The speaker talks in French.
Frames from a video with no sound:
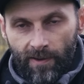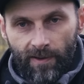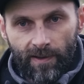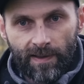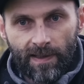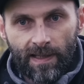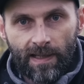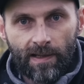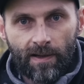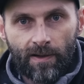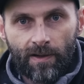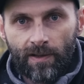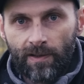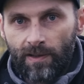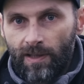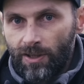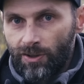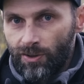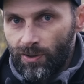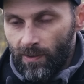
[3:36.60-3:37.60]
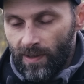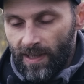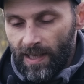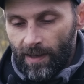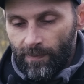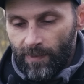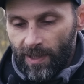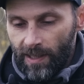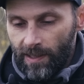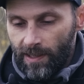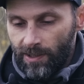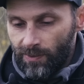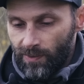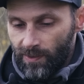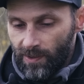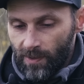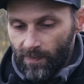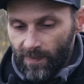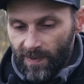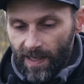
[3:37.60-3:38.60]
euh, euh, des champs d'herbiers, des
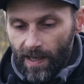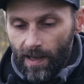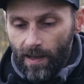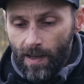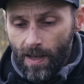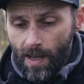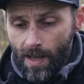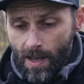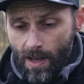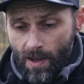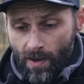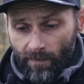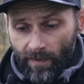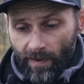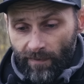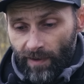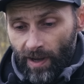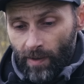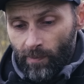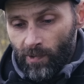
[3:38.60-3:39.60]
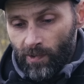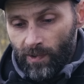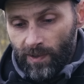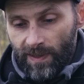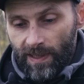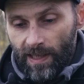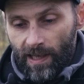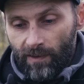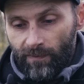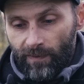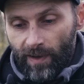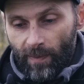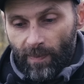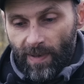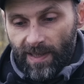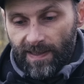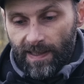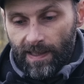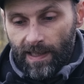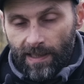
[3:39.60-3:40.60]
choses comme ça. On va vraiment réussir à le faire
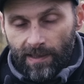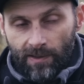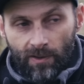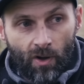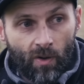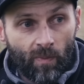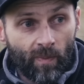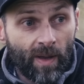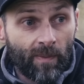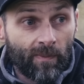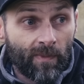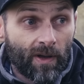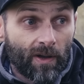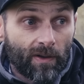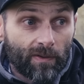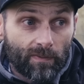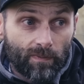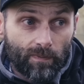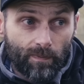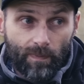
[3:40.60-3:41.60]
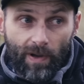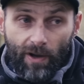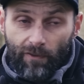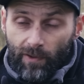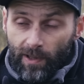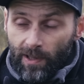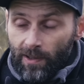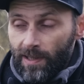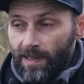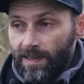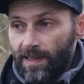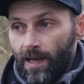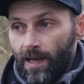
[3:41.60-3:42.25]
passer là-dedans, même parfois dans les